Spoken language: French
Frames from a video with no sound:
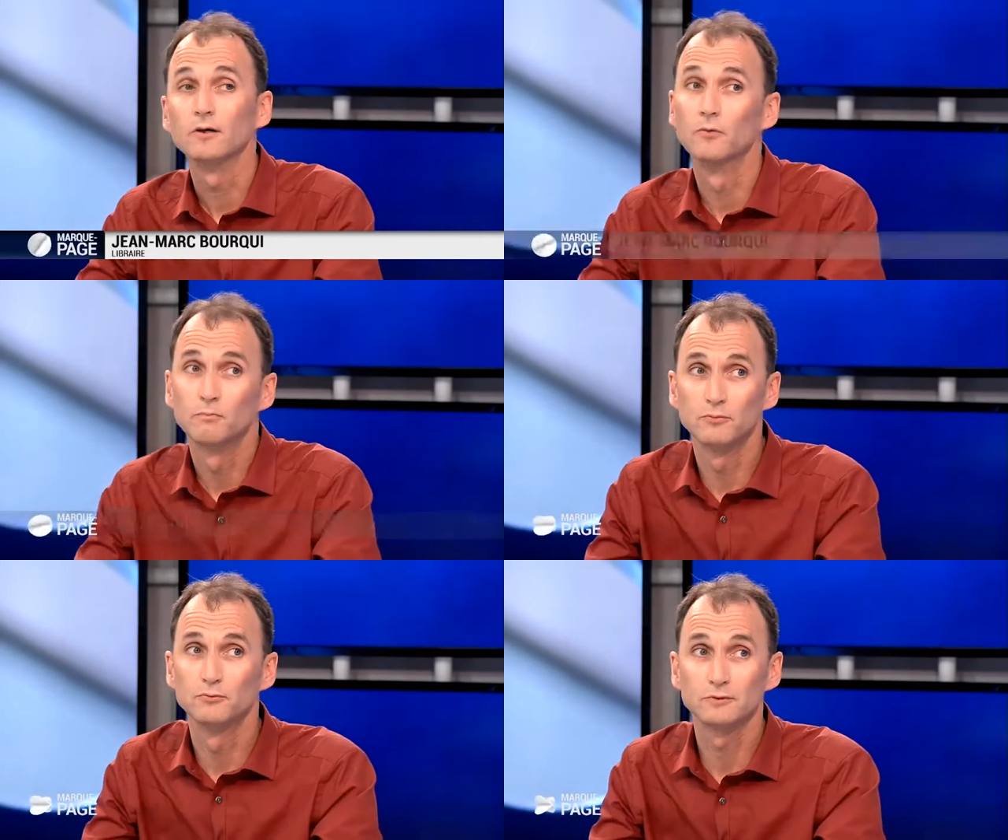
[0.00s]

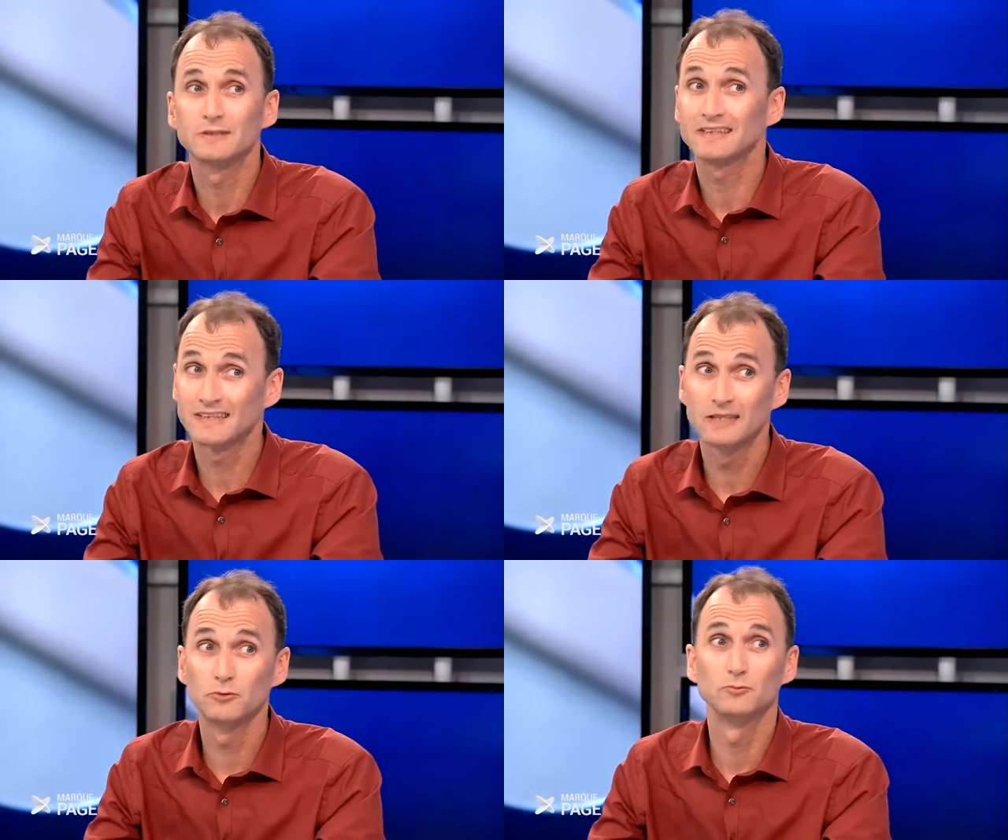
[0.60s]
en plus
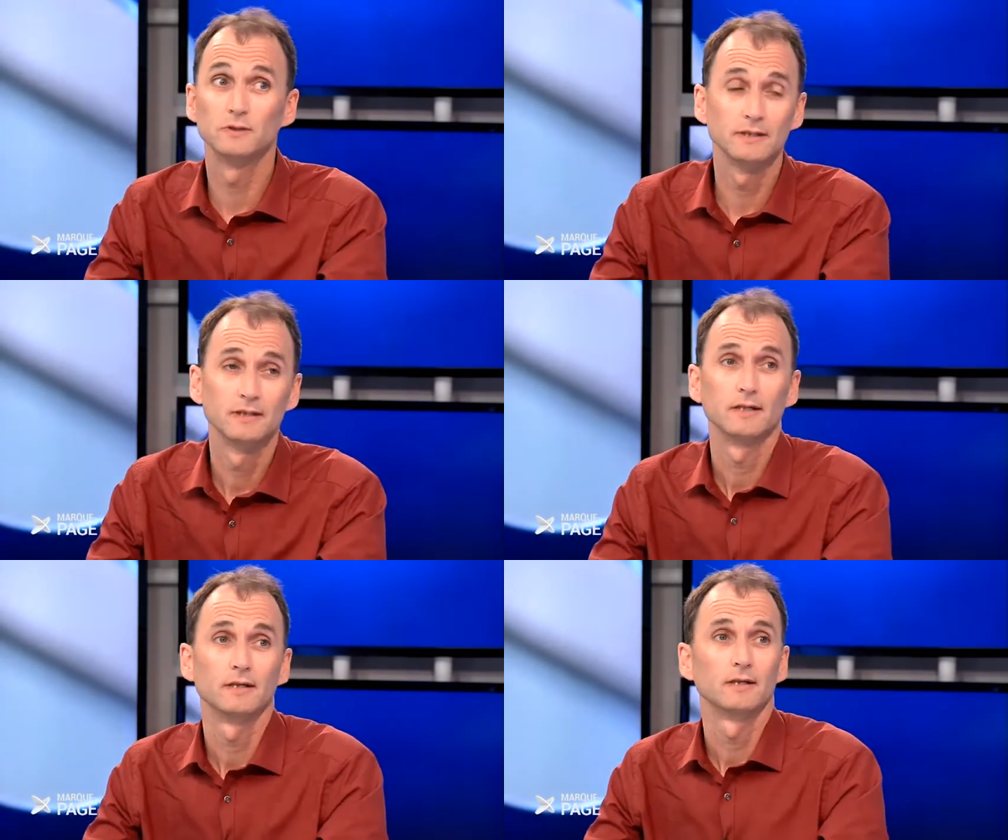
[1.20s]
très doué.
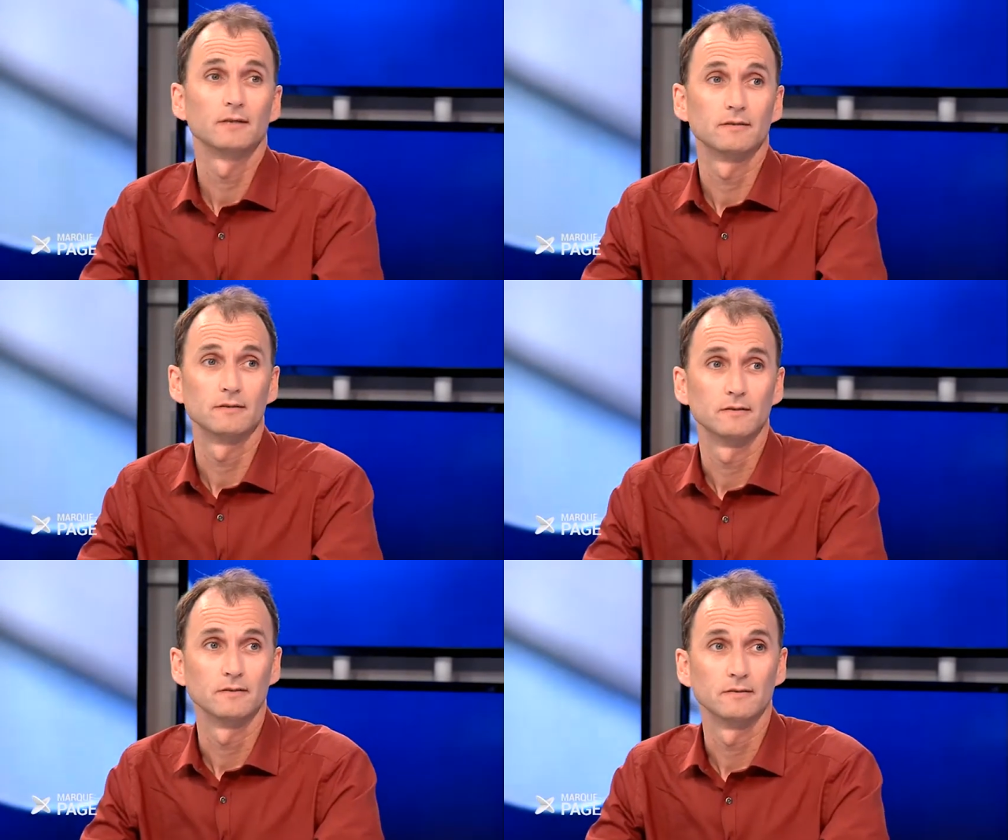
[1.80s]

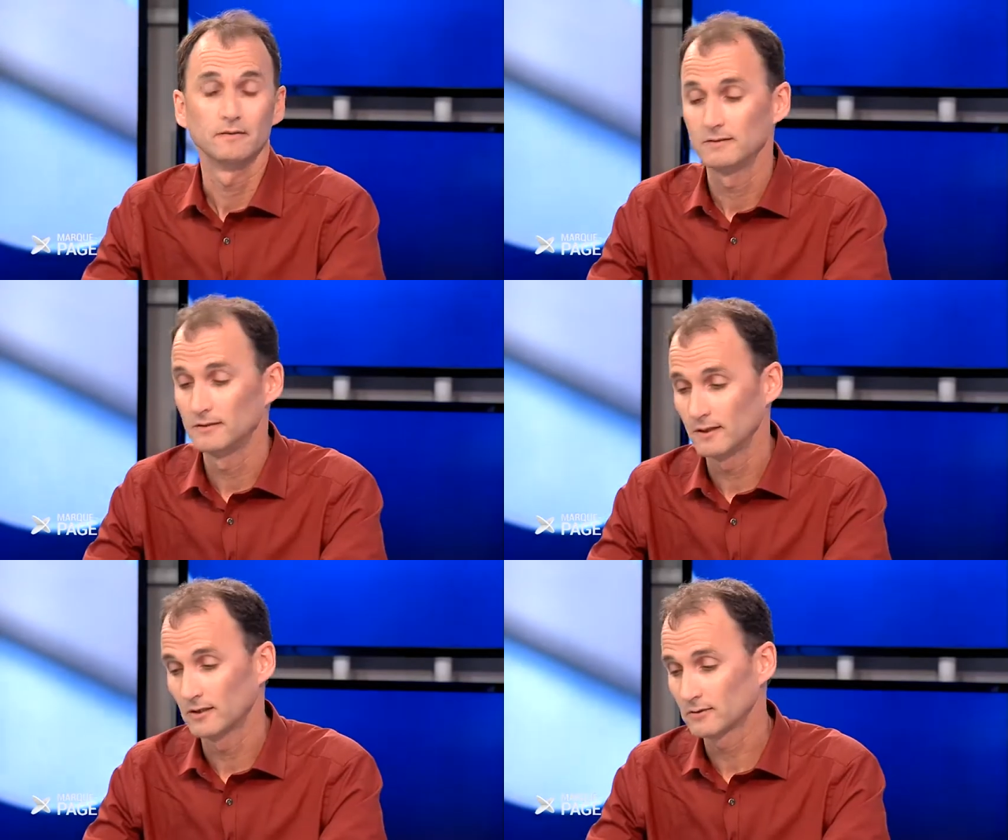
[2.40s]
Euh,
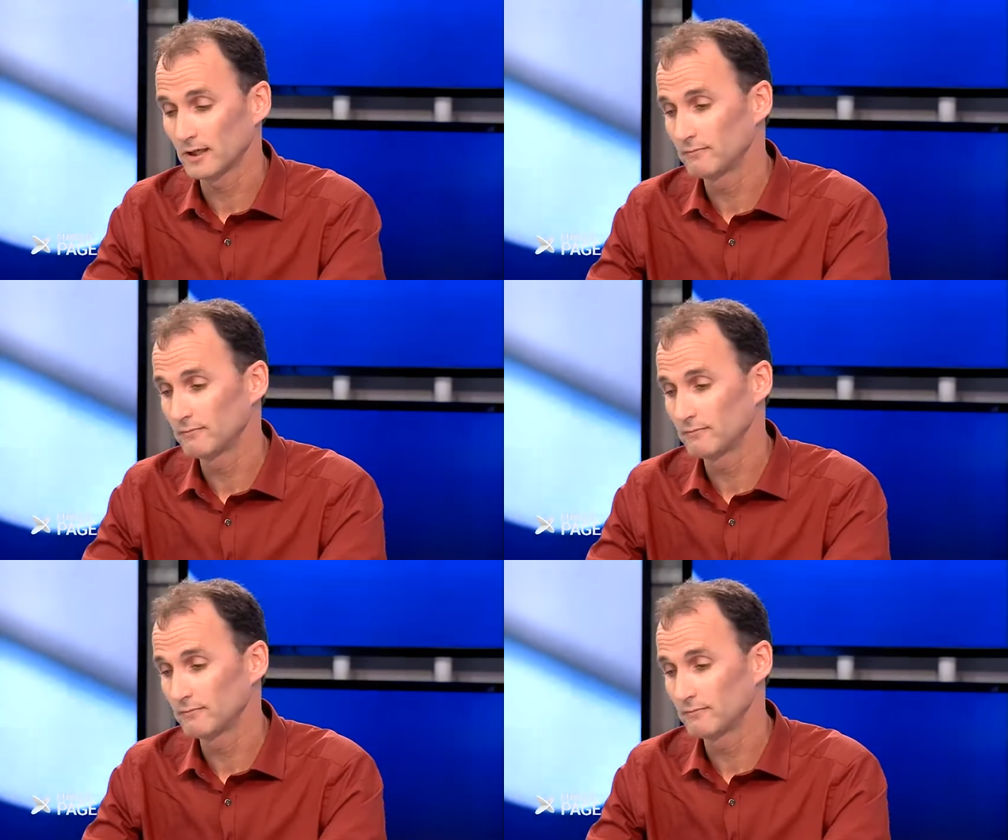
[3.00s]
il y a un